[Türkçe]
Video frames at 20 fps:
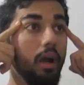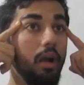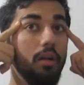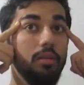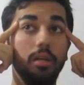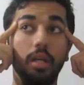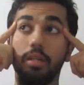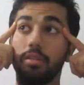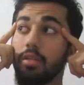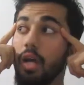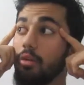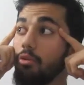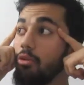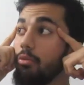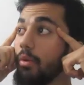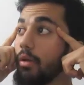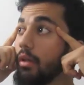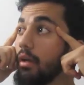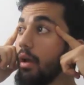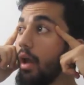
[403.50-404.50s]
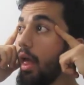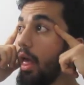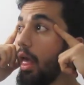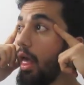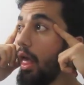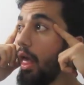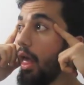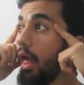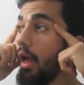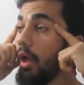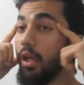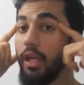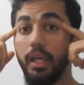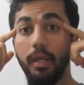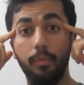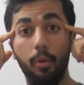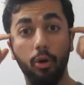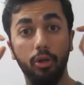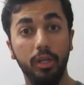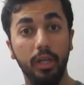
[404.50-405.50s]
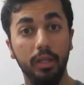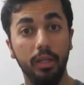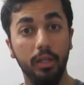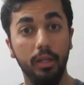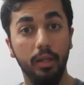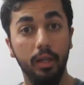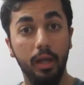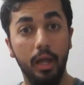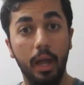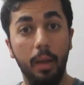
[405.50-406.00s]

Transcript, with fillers: 48 saat uyumadı. Ee, iyi bok yedin.